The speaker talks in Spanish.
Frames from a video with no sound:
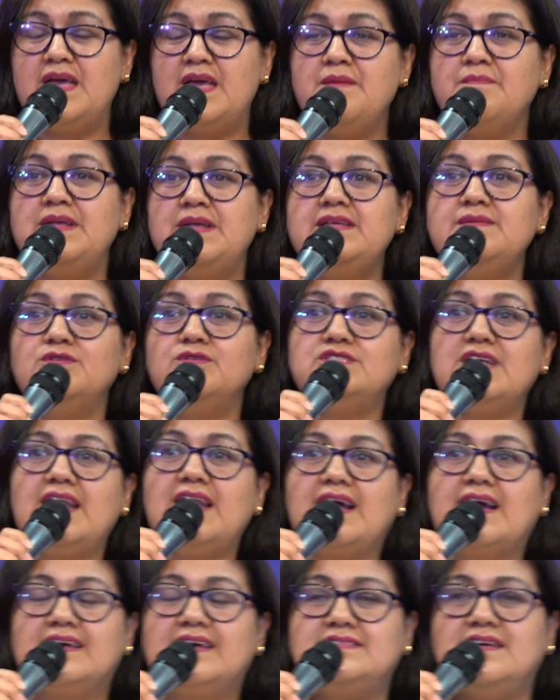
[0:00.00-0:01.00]
Venimos a
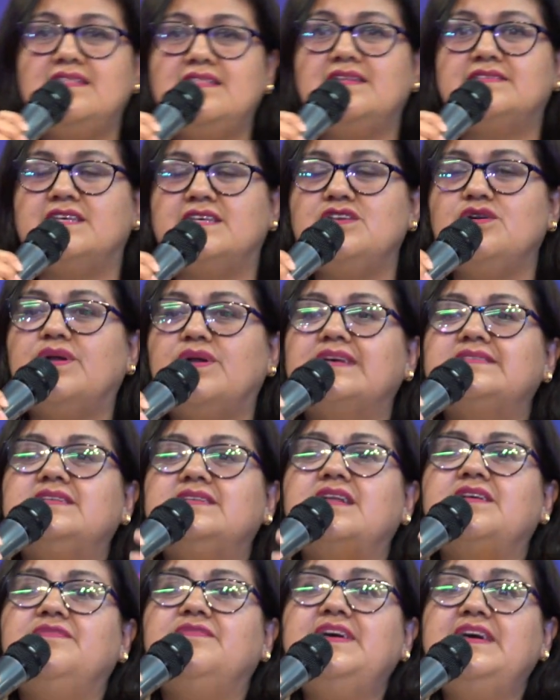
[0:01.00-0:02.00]
la casa del Señor a
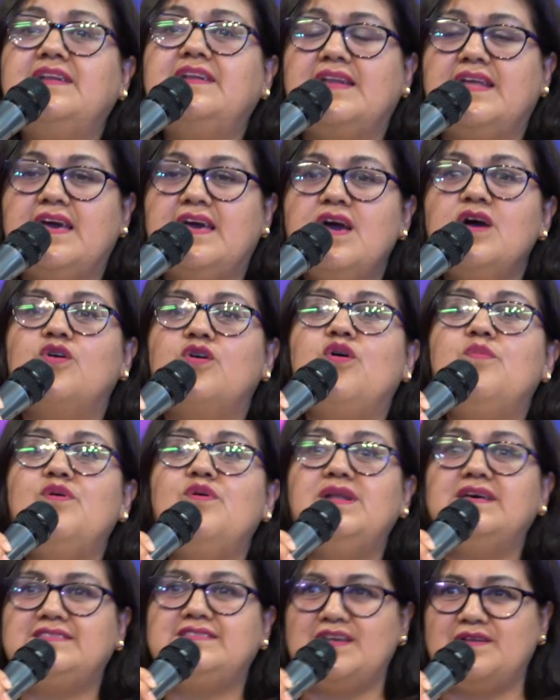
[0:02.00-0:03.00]
servirle. ¿Cómo
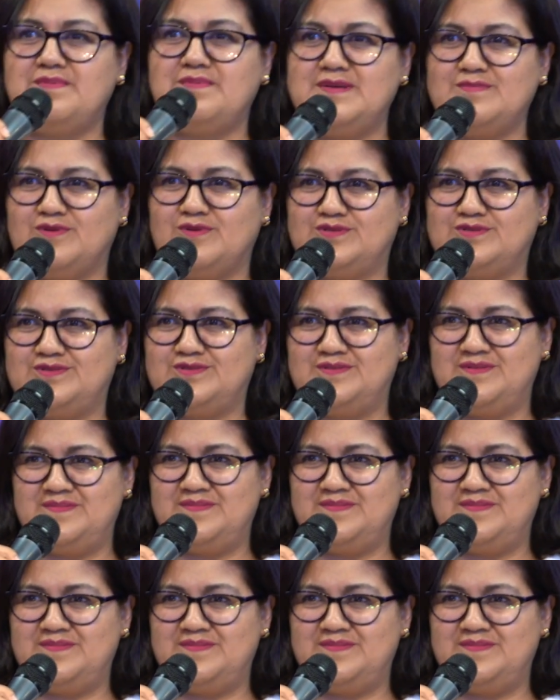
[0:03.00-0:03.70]
le servimos?